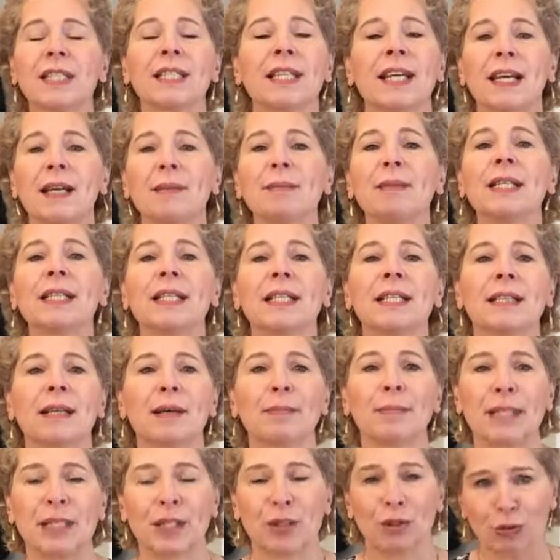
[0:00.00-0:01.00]
Themen, die
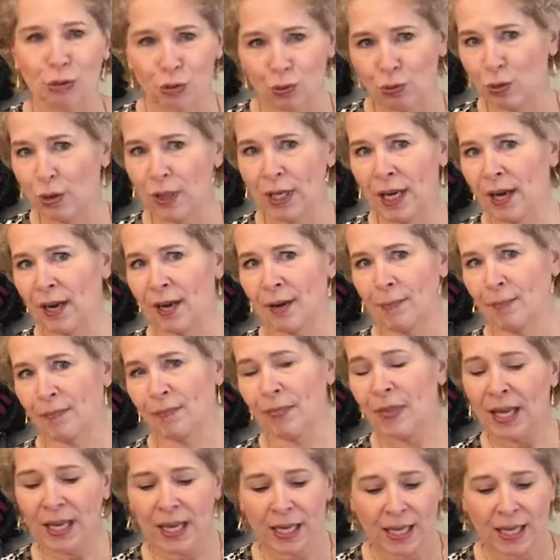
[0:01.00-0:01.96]
damit zu tun haben.